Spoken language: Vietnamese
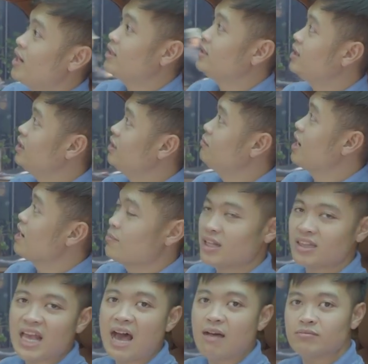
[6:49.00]
mét 7 ờ,
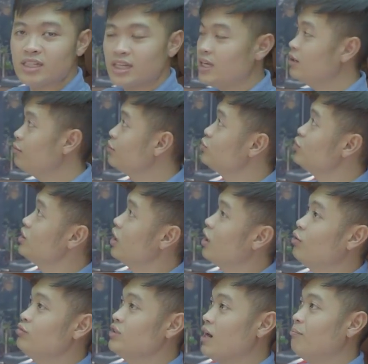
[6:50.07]
mét 8 gì đấy nếu mà duy nhớ
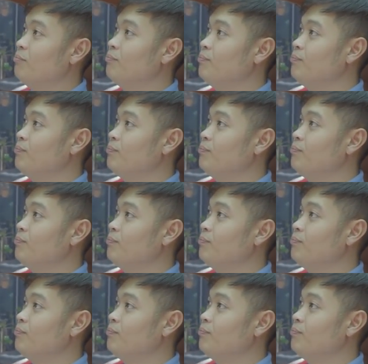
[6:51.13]
không nhầm